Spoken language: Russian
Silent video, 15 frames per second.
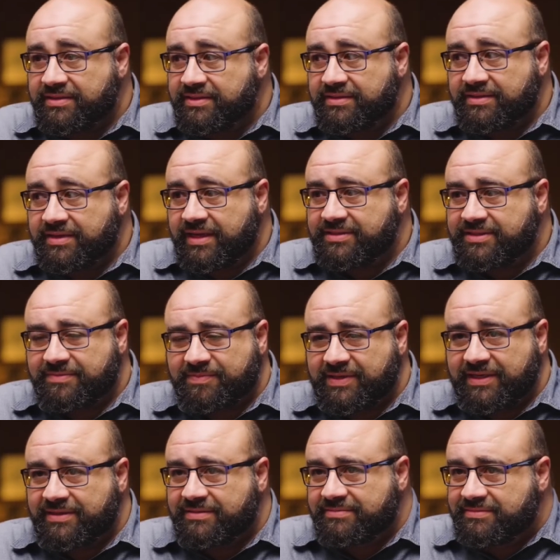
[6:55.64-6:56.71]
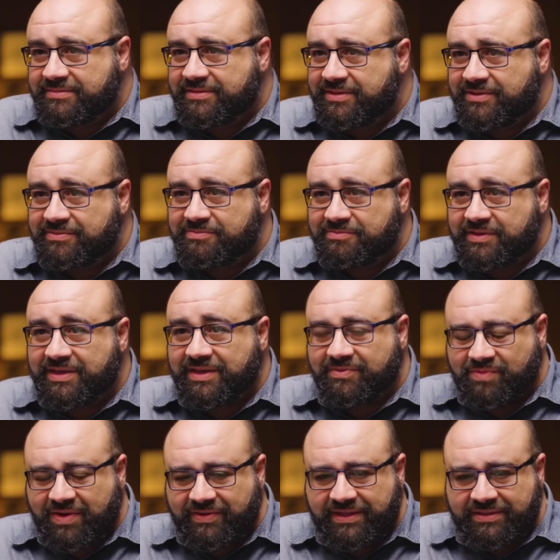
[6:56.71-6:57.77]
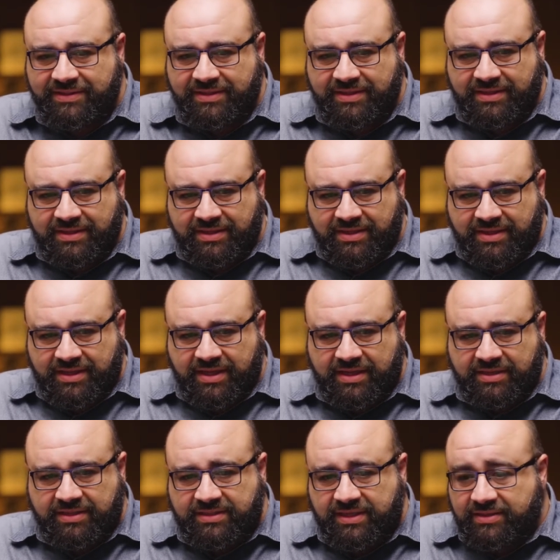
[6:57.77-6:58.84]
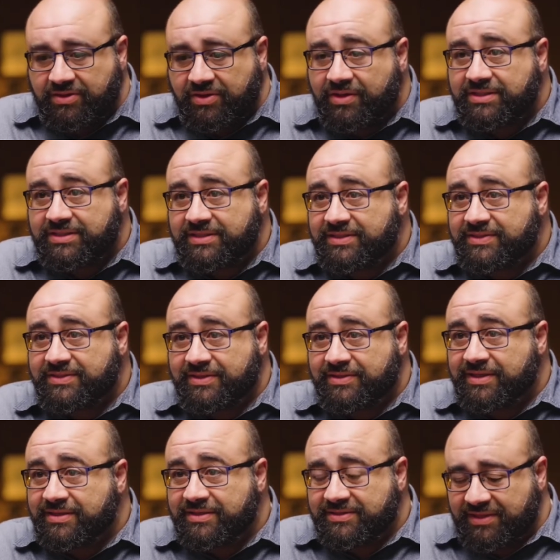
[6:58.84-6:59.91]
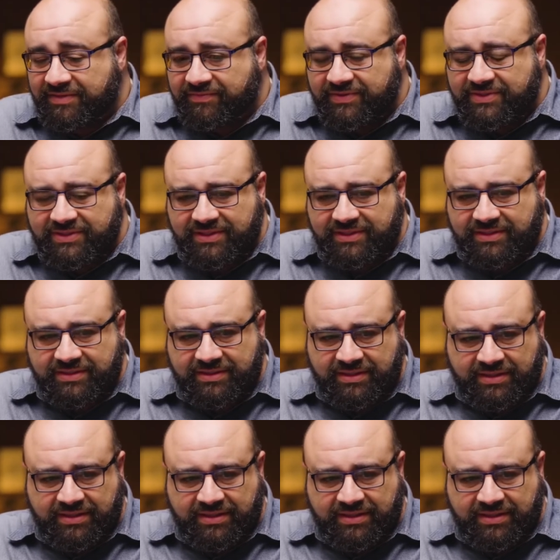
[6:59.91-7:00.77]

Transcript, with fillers: я не очень волнуюсь по вопросу искусственного интеллекта. Uh, Технология все еще в зачаточном этапе.